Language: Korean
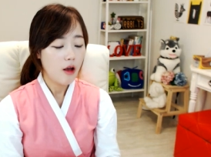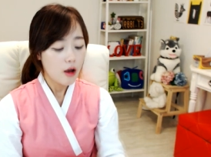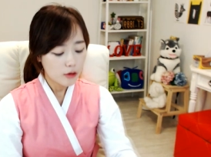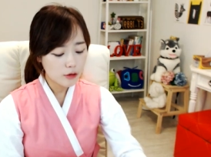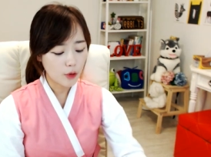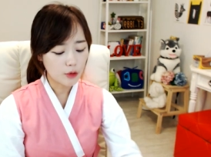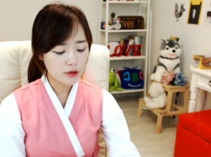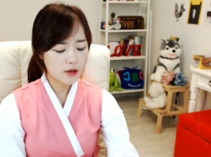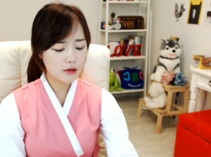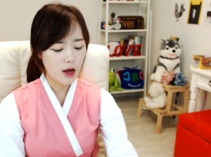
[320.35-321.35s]
그
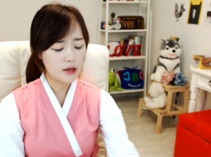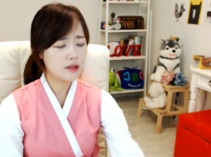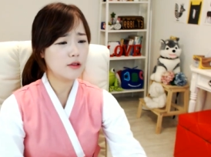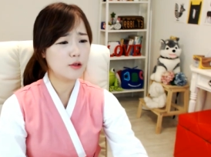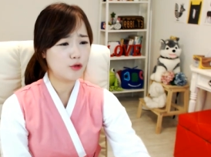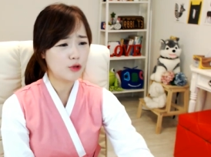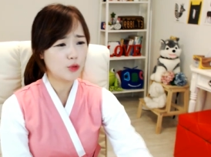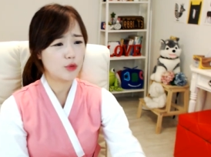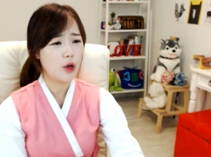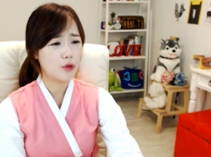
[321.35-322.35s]
역사를 학생들이 누가
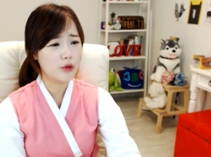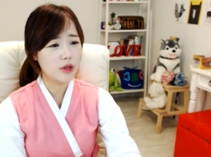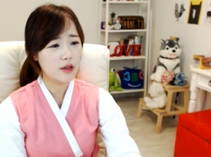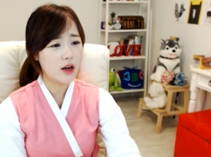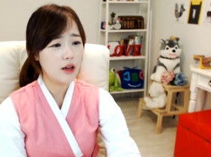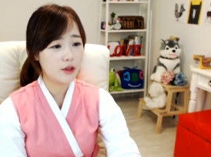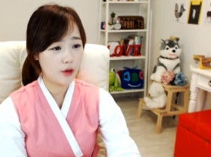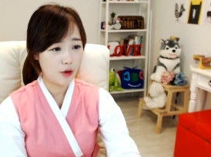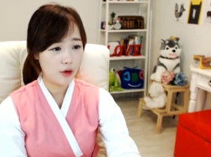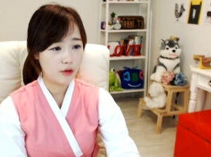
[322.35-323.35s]
좋다고 선택을 하겠어요.